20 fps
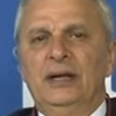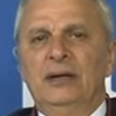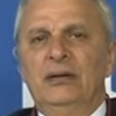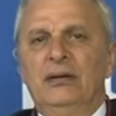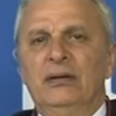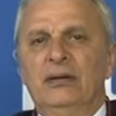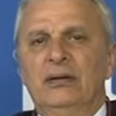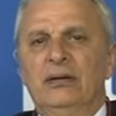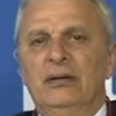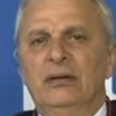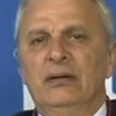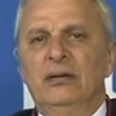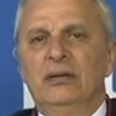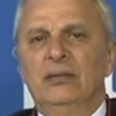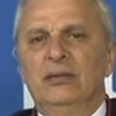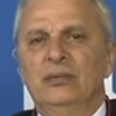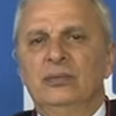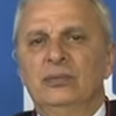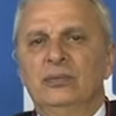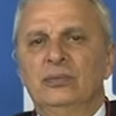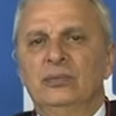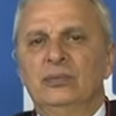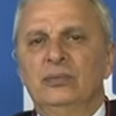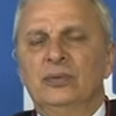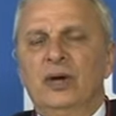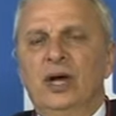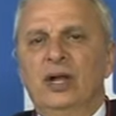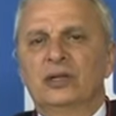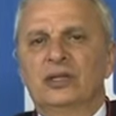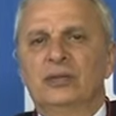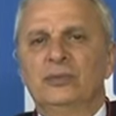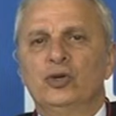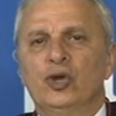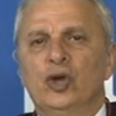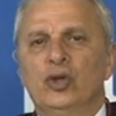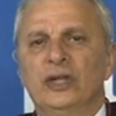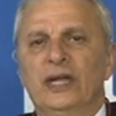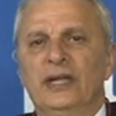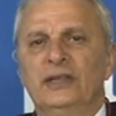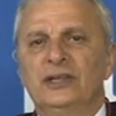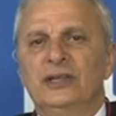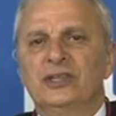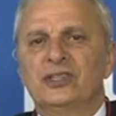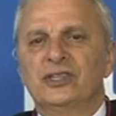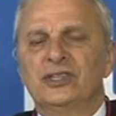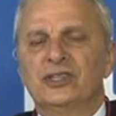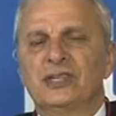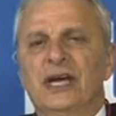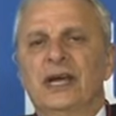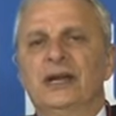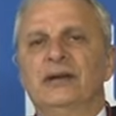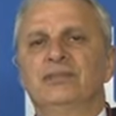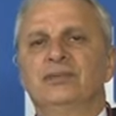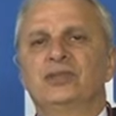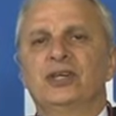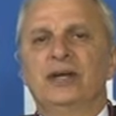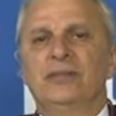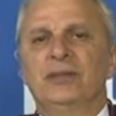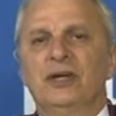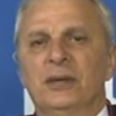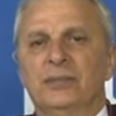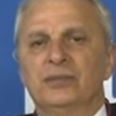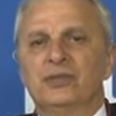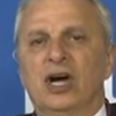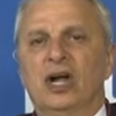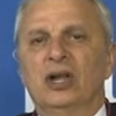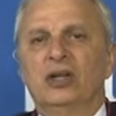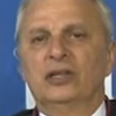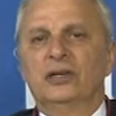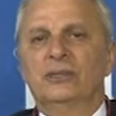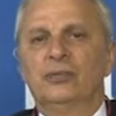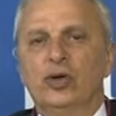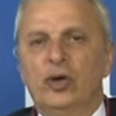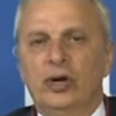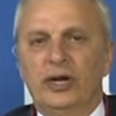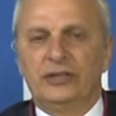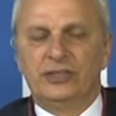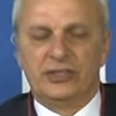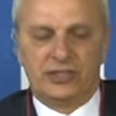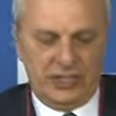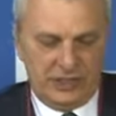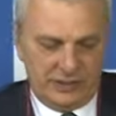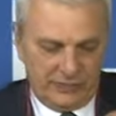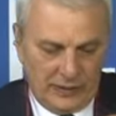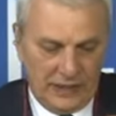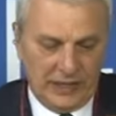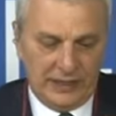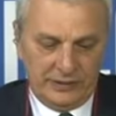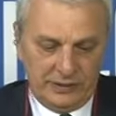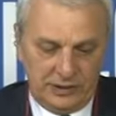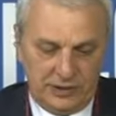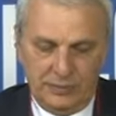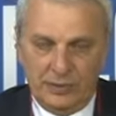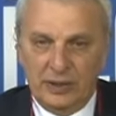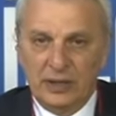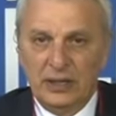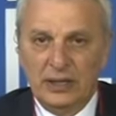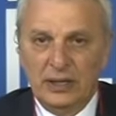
E, halkı mı yönlendireceğiz yani şey mi yapacağız algı mı yöneteceğiz falan gibi.